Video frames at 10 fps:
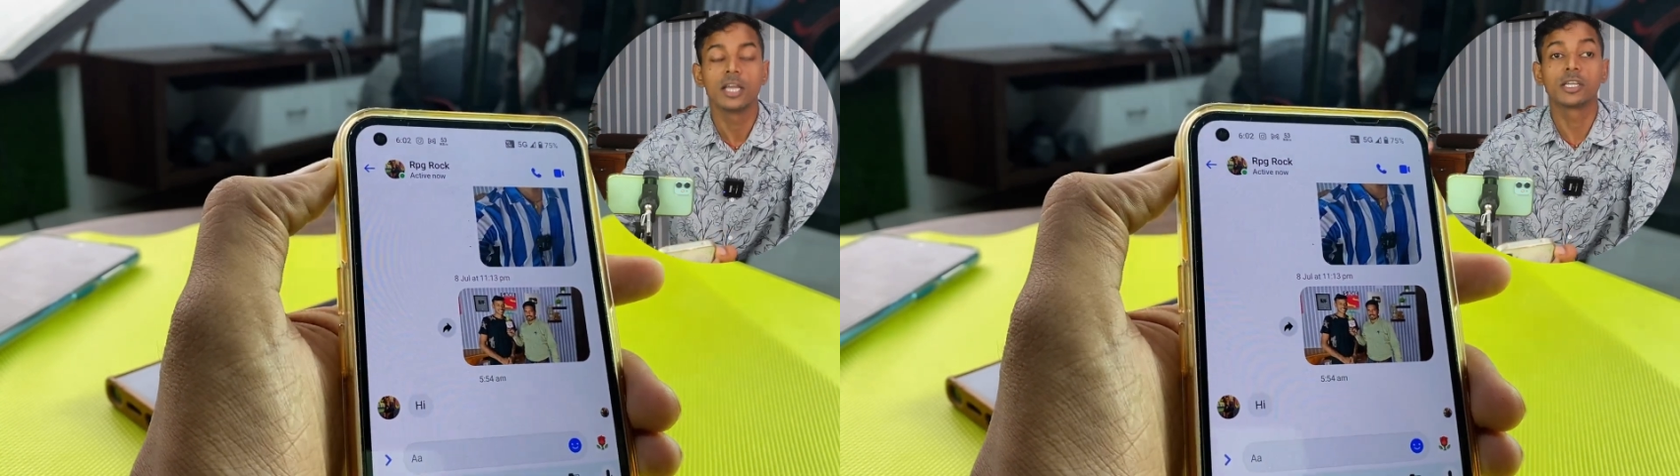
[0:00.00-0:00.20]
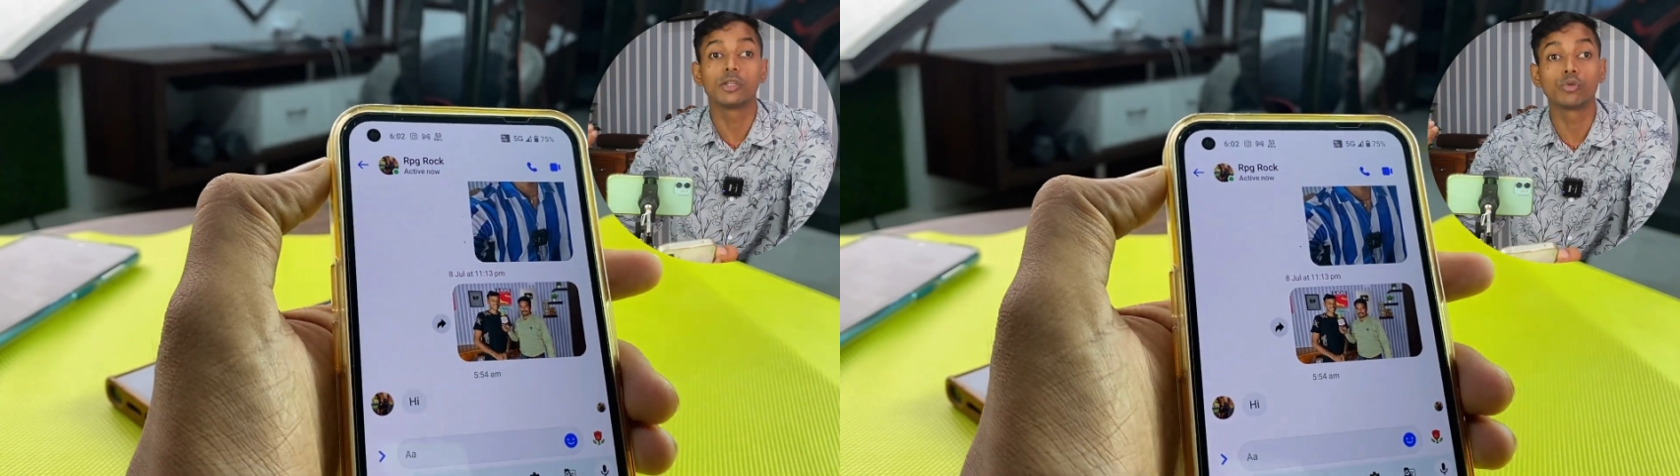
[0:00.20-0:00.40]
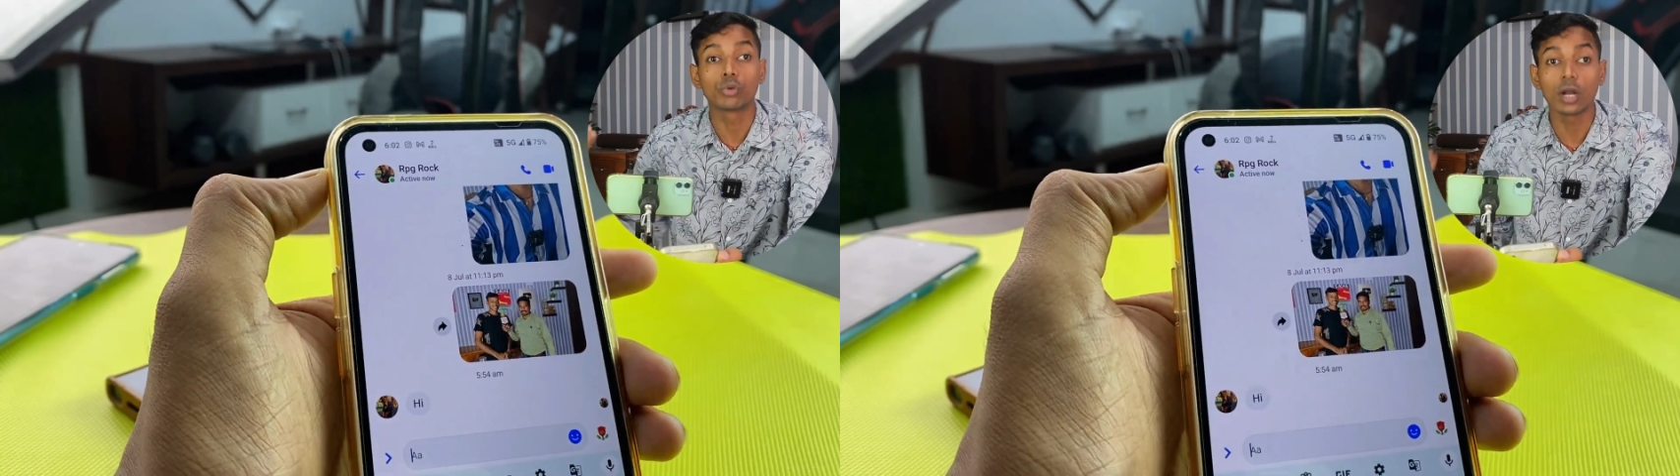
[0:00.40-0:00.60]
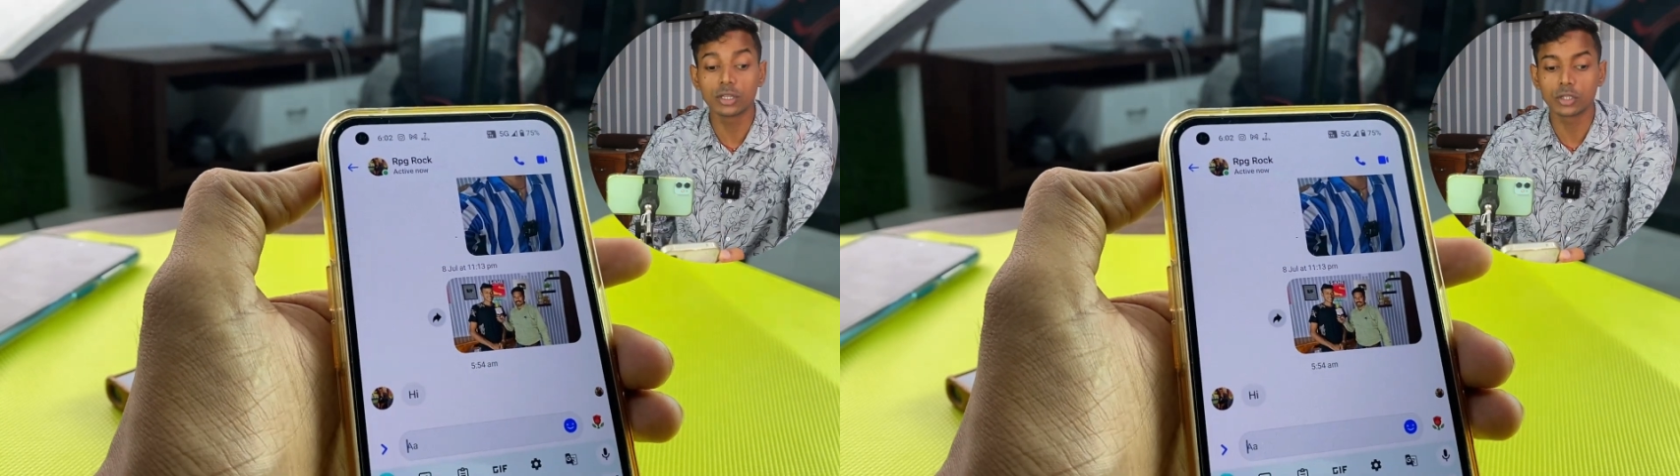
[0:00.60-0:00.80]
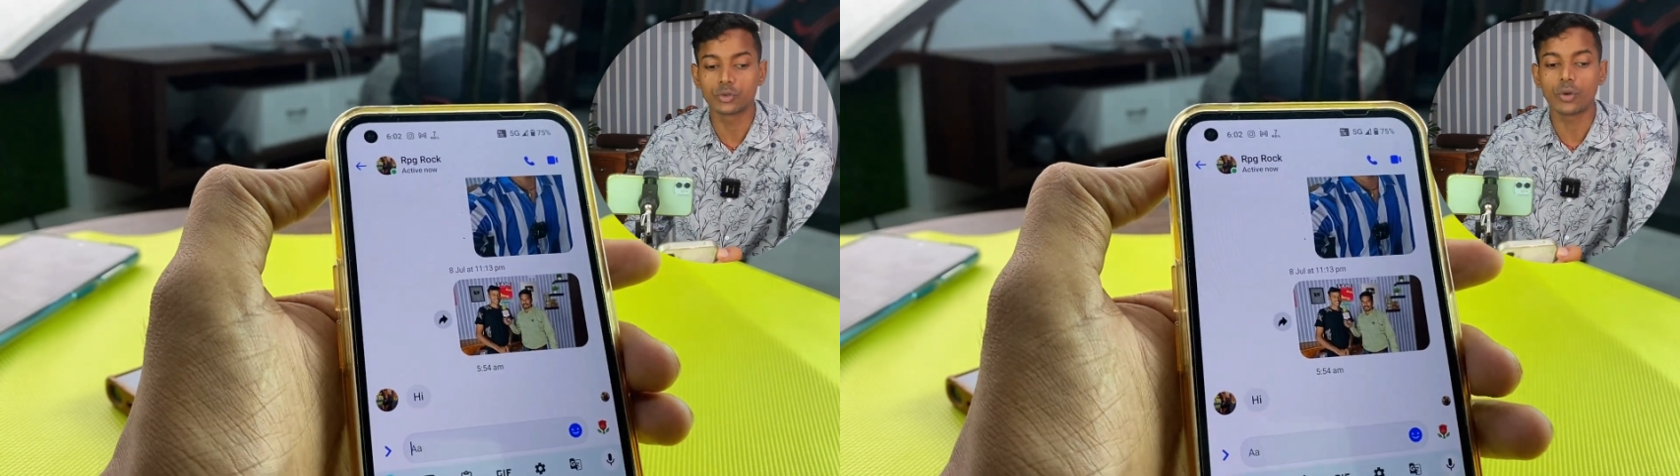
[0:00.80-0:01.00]
कि
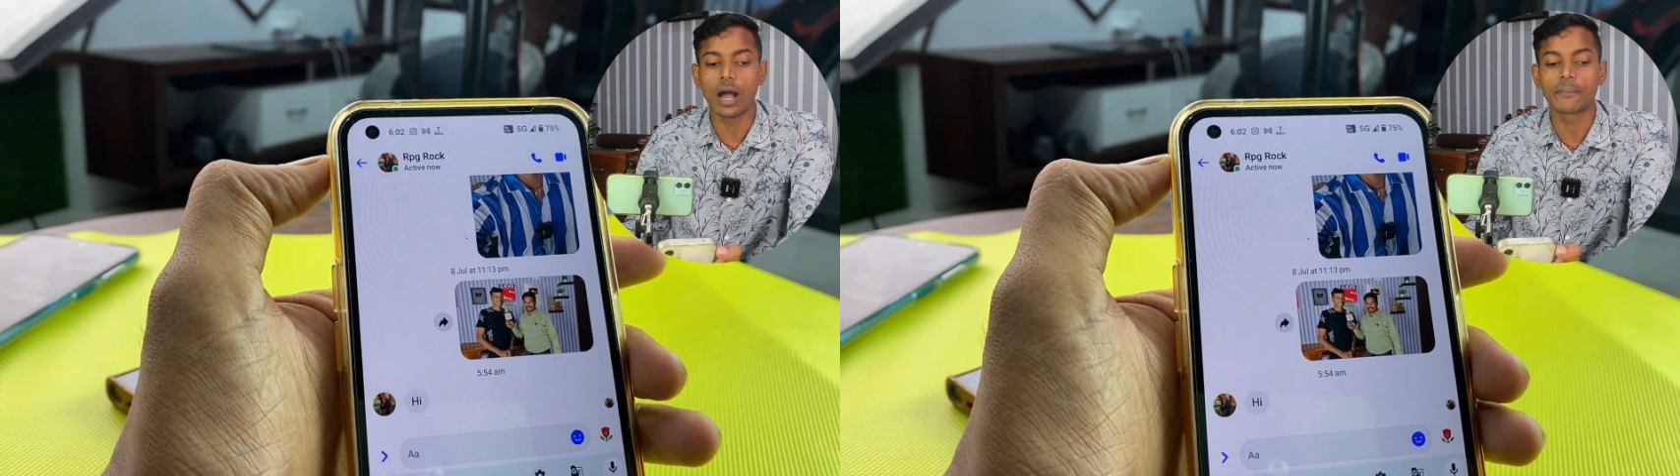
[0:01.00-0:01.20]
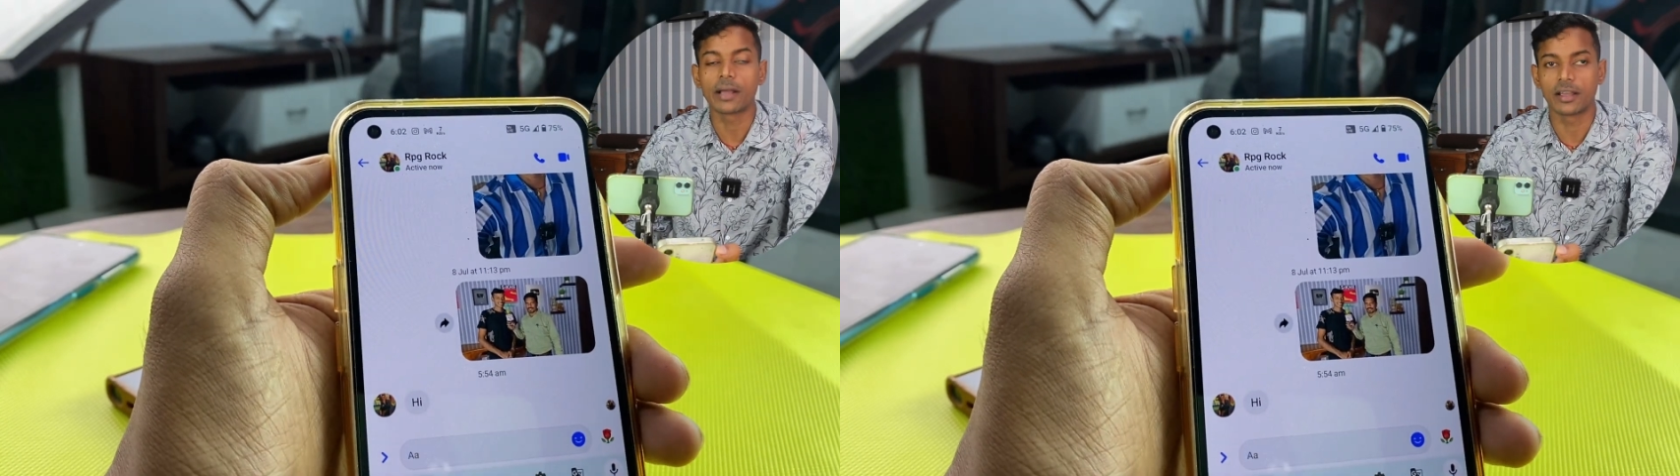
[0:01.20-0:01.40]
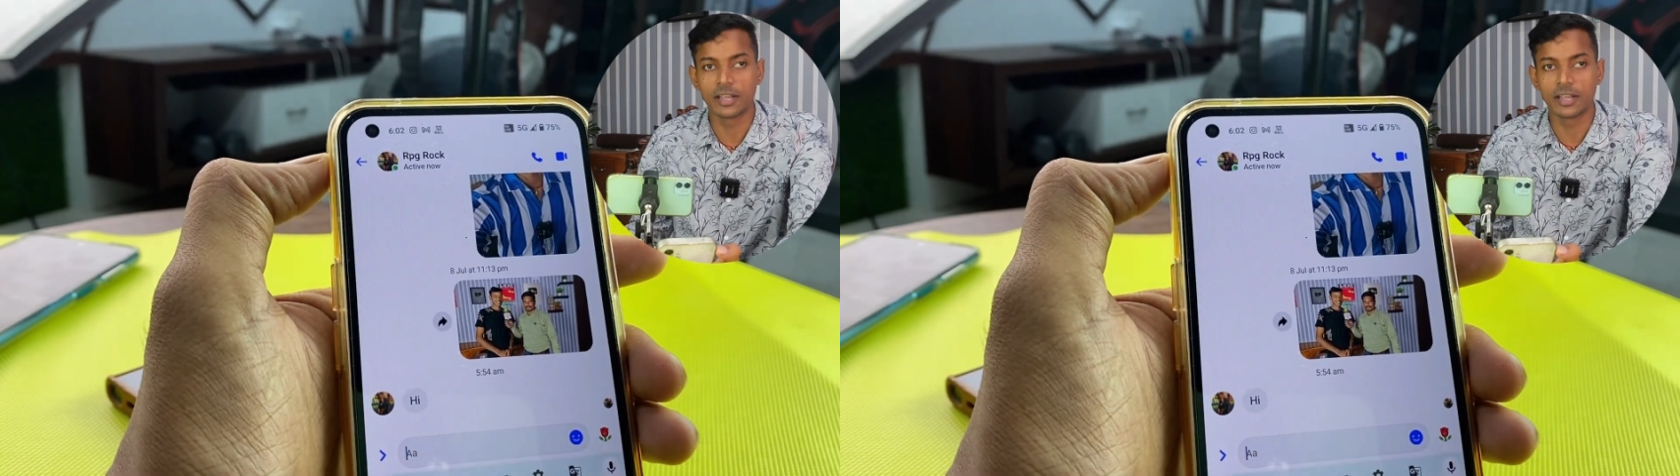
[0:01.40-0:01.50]
तुरंत जो आपका